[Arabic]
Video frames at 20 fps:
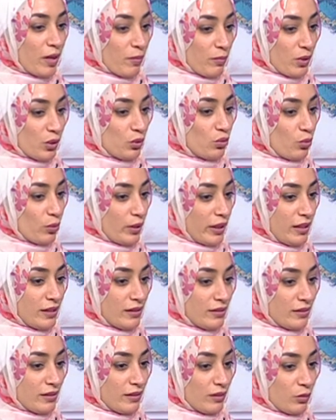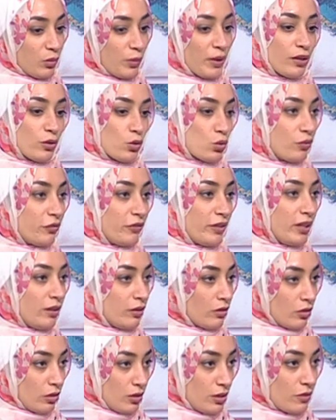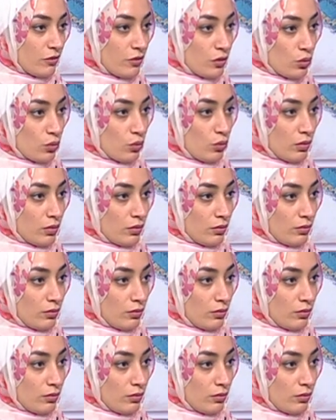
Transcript: برضو الواحد ممكن اشوف ايه اللي ناقص في السوق